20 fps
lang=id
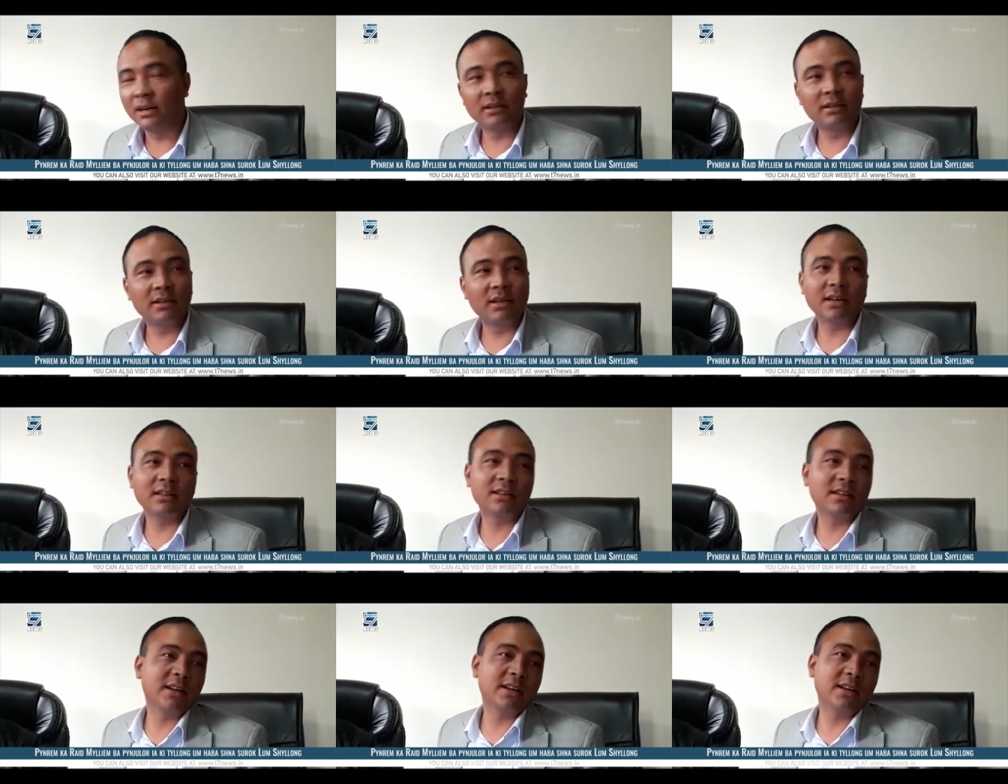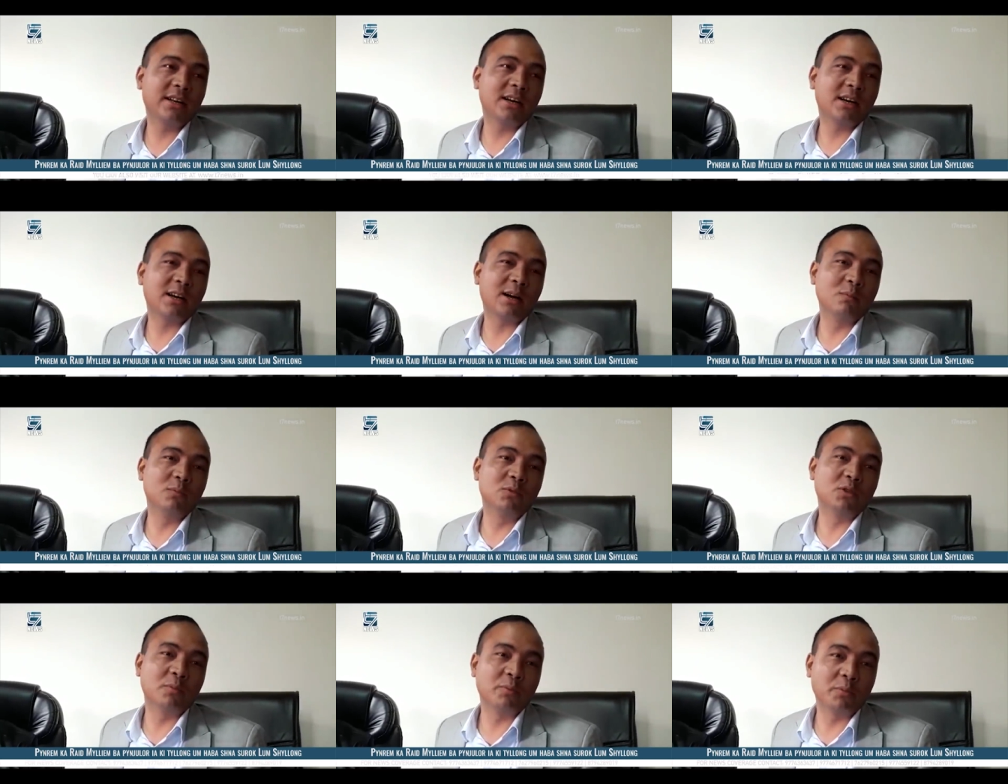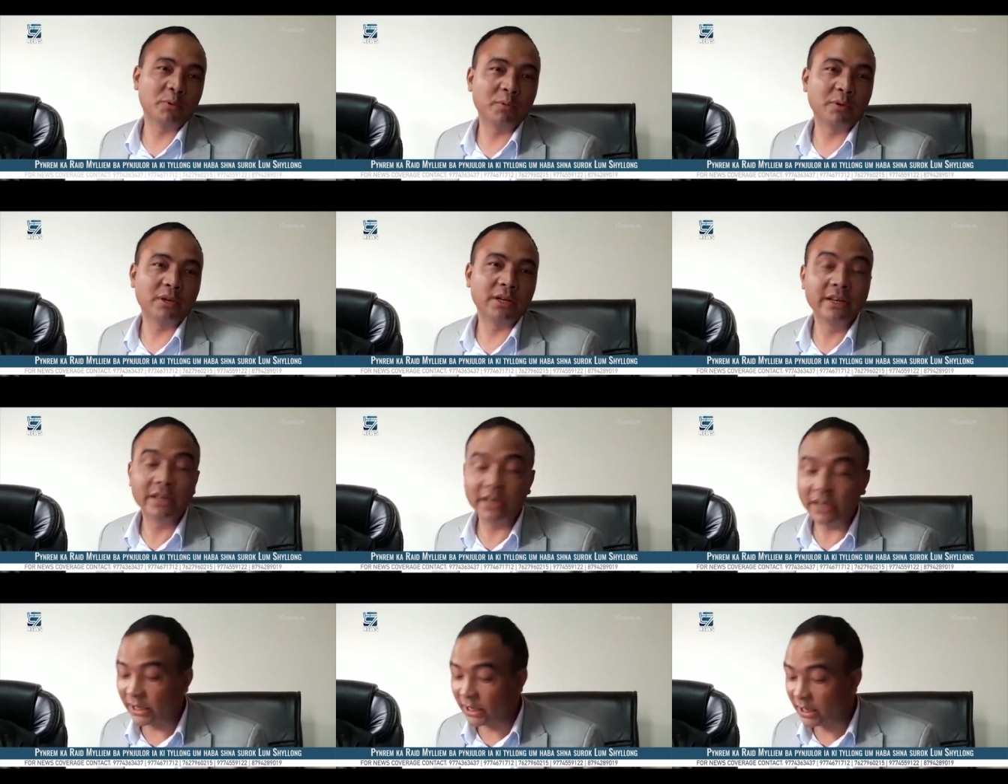daga daga de kam jong gulli
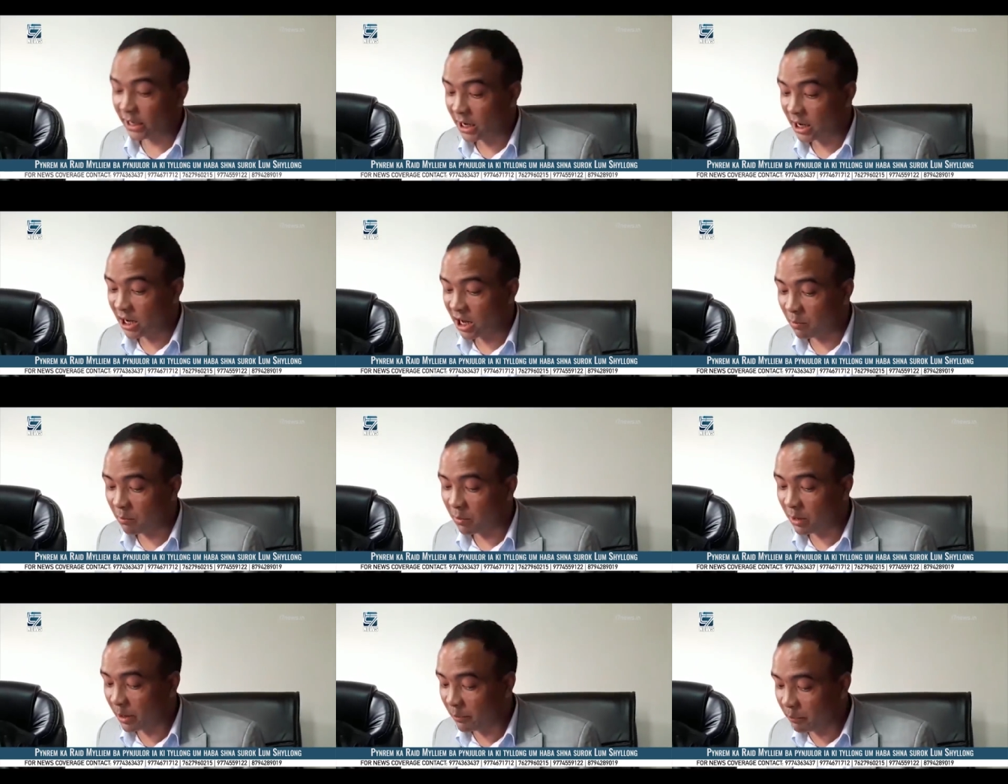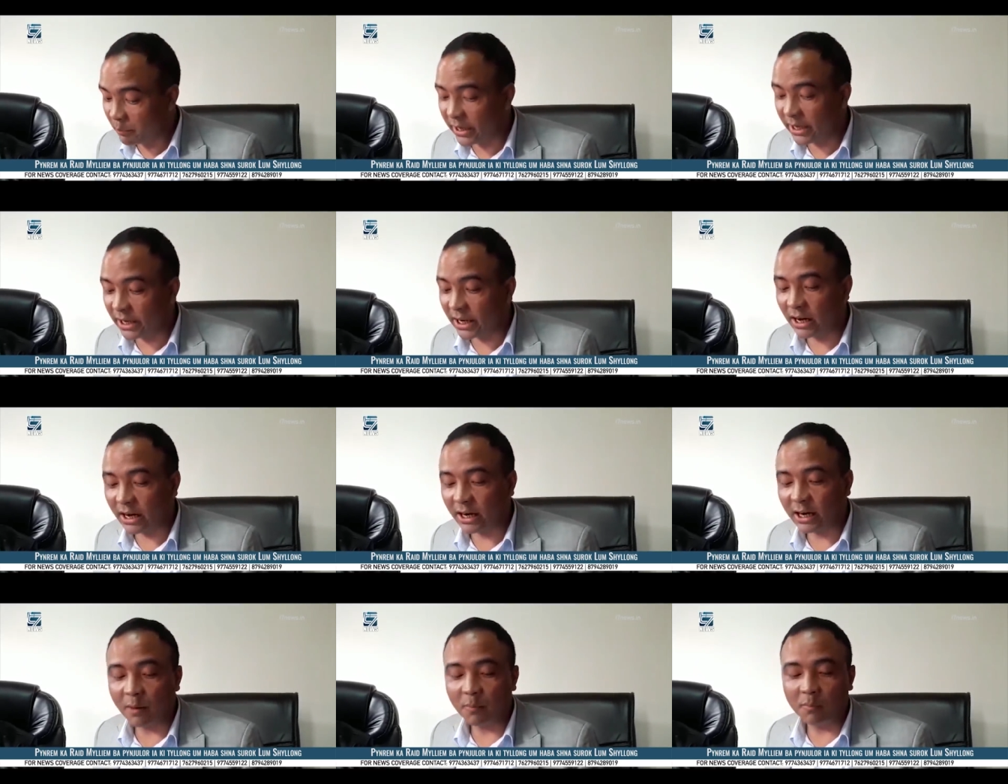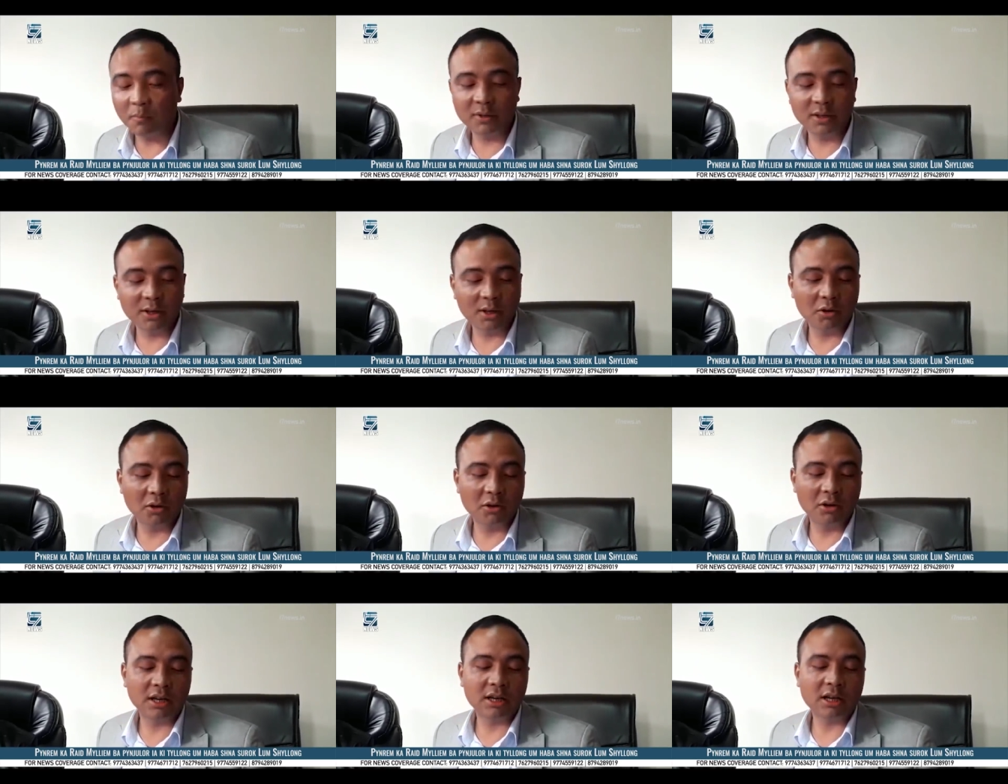hre abang ipe ya kam te
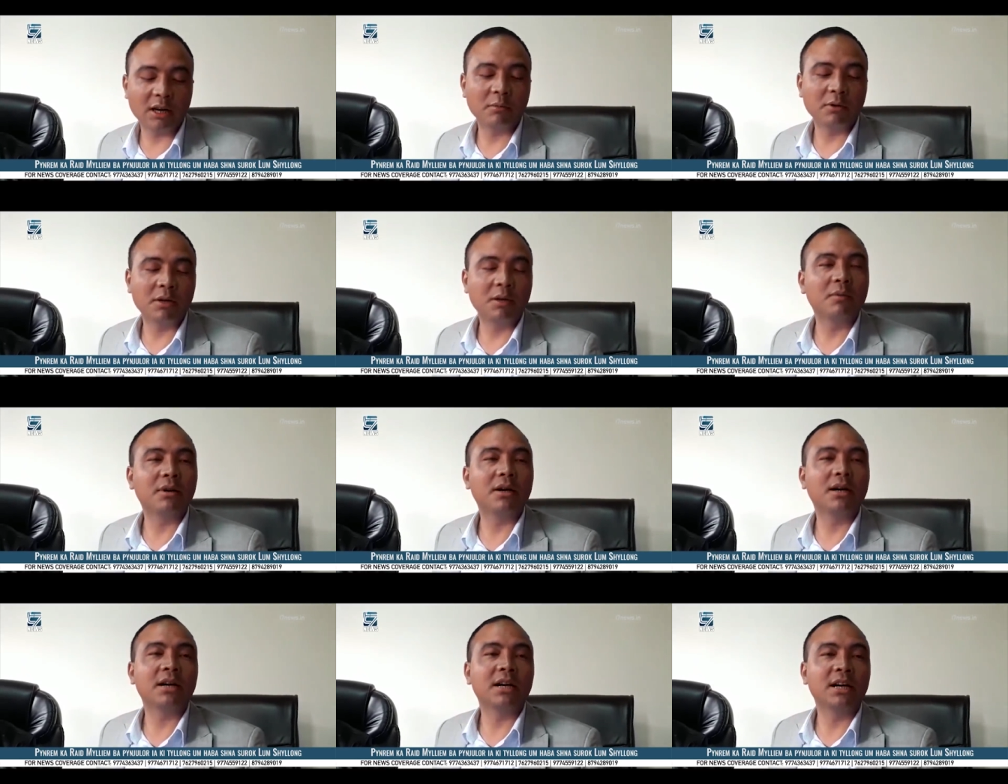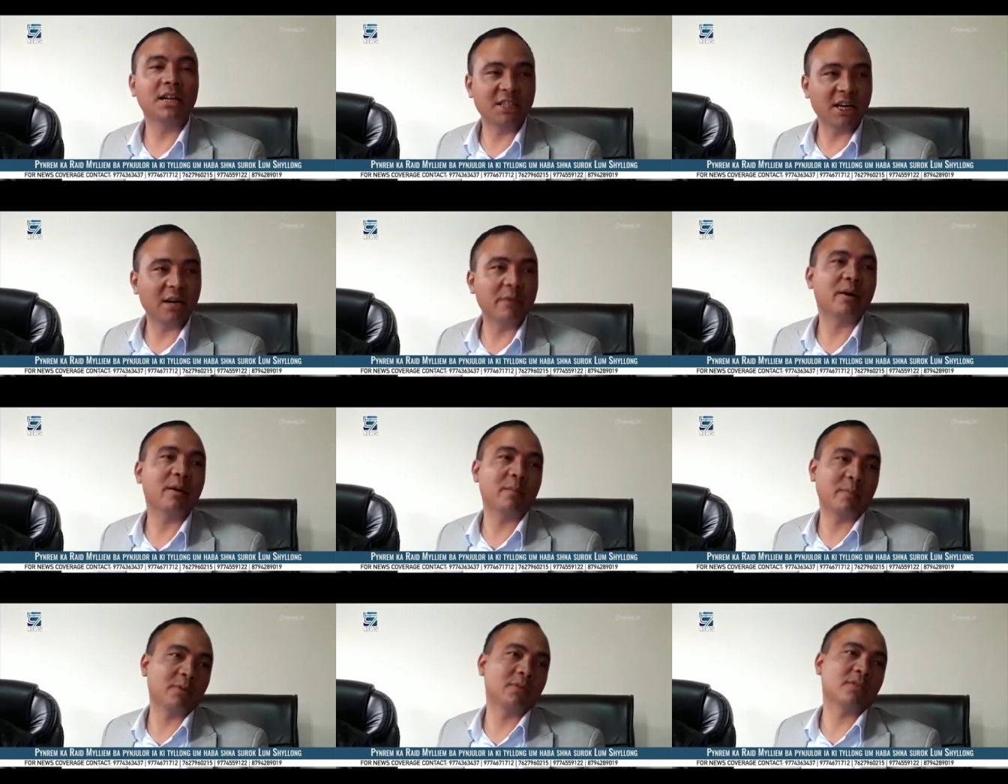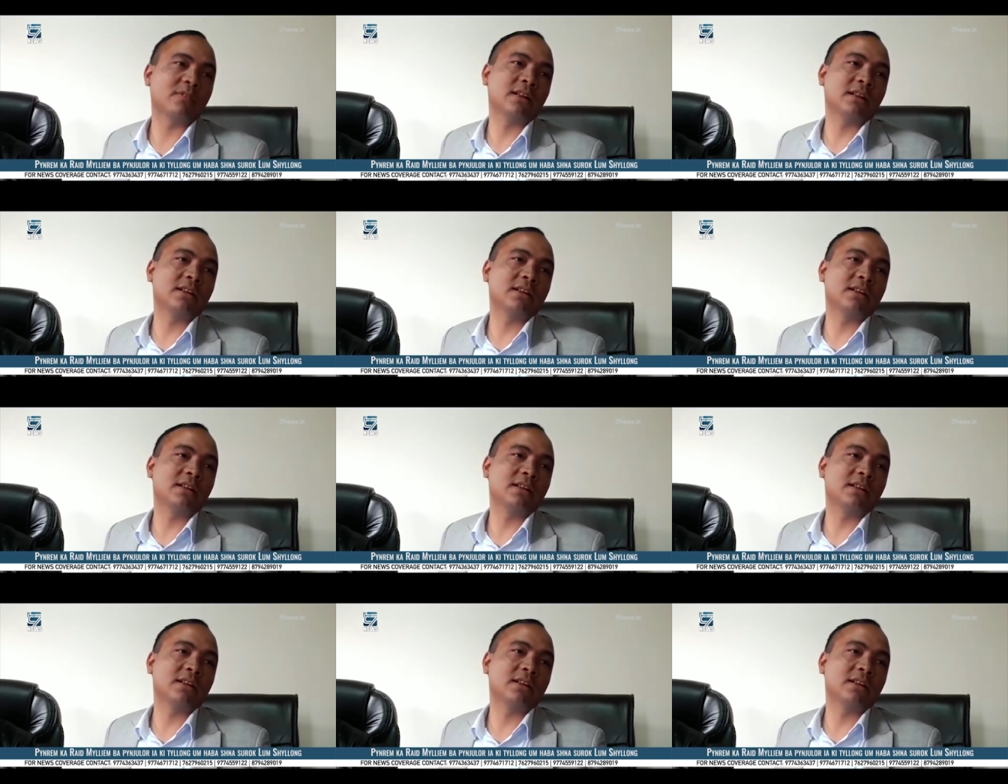kolong kam ke bah la isanya tim